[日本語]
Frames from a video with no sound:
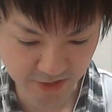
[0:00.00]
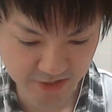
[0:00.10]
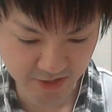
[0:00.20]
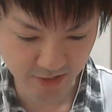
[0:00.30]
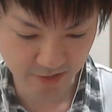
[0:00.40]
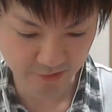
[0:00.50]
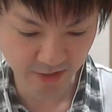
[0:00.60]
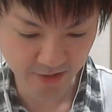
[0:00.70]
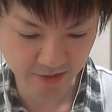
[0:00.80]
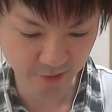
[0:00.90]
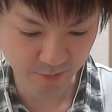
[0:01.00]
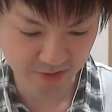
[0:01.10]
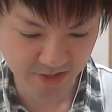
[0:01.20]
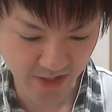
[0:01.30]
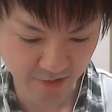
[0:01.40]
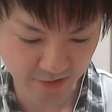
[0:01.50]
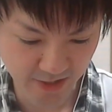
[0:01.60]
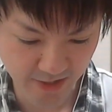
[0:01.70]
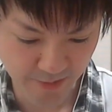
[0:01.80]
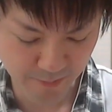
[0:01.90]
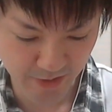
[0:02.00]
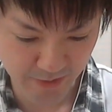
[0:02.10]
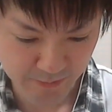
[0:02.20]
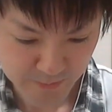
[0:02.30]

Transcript: しいよね。火を持ちたいよな、やっぱり。